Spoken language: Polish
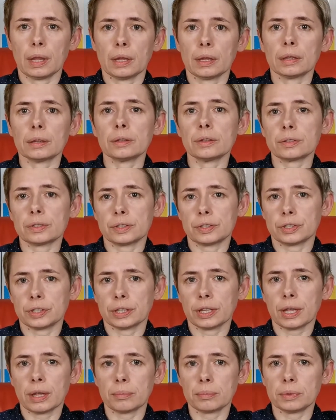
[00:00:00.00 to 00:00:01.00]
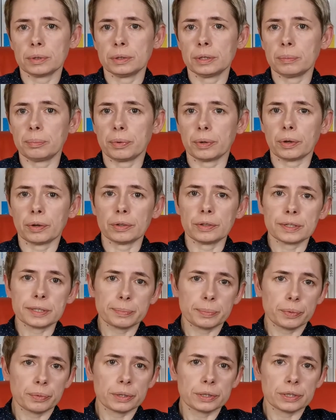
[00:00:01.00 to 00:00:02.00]
Dostrzegamy niepokoje
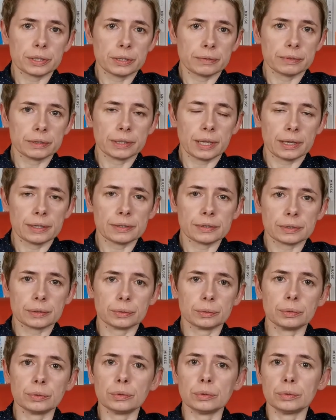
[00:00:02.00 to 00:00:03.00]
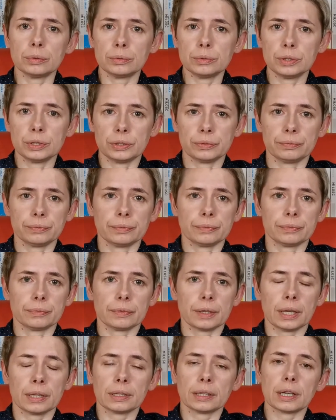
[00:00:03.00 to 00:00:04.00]
społeczne w Gdańsku, ludzi
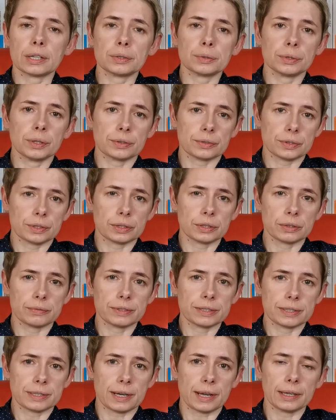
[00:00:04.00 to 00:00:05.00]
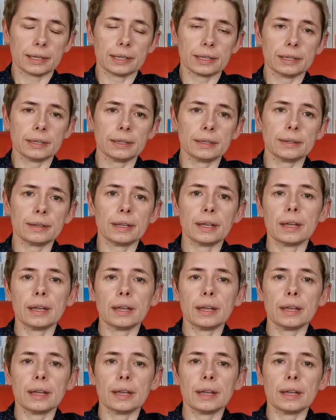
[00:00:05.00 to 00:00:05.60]
angażujących się w strajki,